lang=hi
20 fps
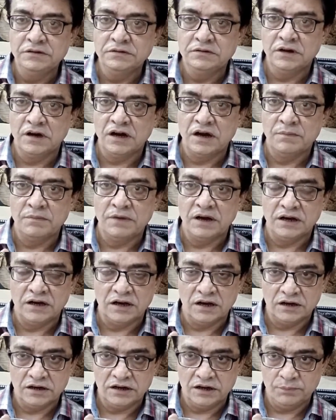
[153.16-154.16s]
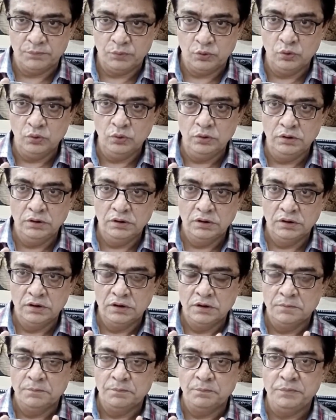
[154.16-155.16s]
20 ग्राम अनार के फूल
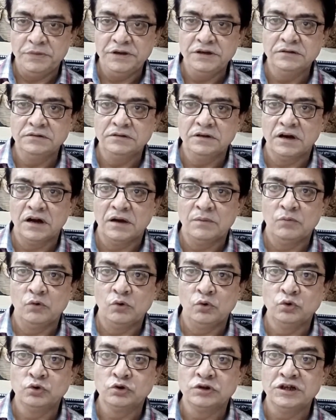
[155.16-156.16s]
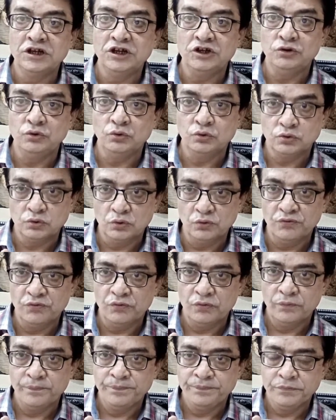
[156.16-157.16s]
20 ग्राम हुसन
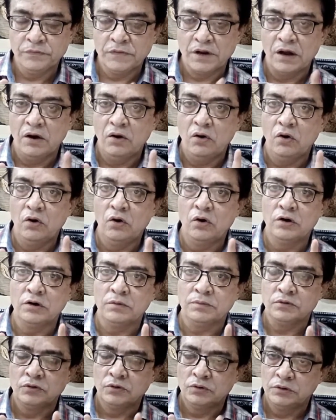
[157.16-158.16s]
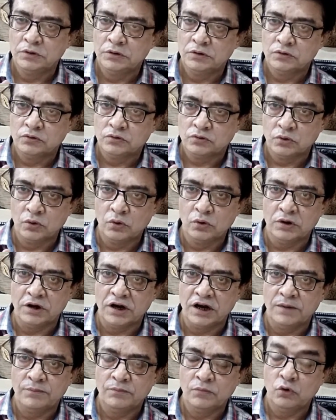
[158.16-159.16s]
यूसुफ और
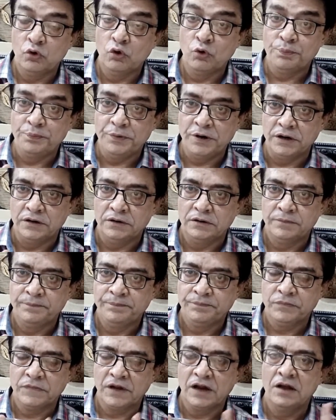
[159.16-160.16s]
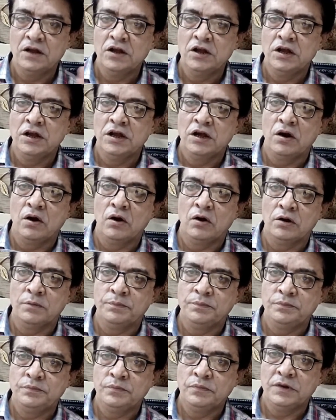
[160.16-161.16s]
100 ग्राम उपटन
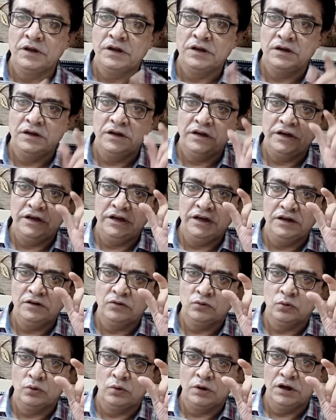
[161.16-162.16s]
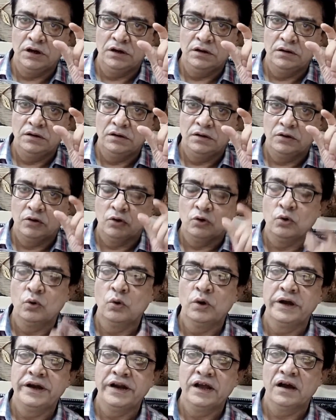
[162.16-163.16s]
और एक तोला
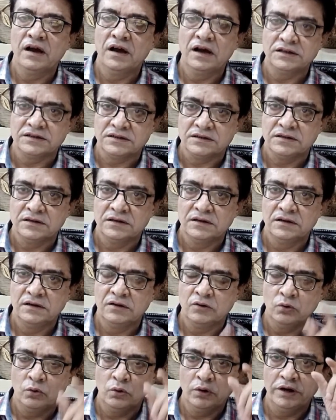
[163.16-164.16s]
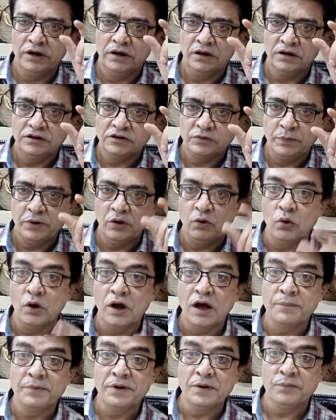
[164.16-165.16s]
रोगन खस रोगन खस पे
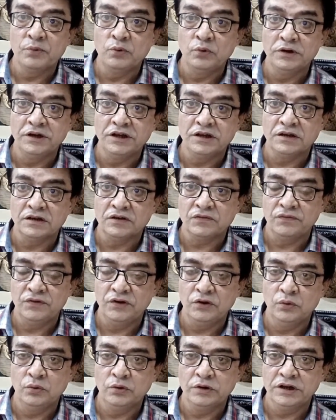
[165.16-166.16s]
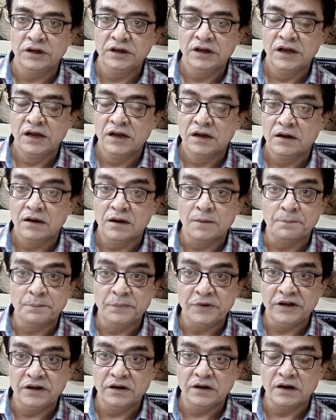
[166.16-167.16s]
गुलाब के फूल की तस्वीर होगी
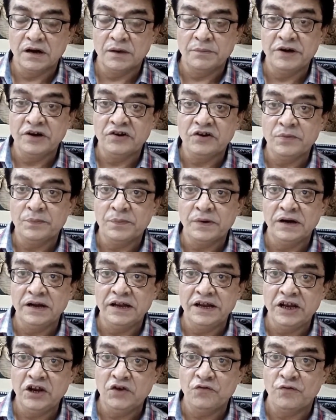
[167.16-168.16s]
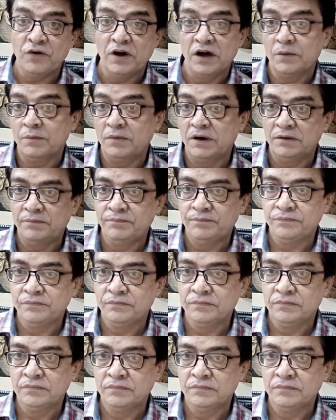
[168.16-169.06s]
कंपनी का नाम है ट्रिपल ए फार्मा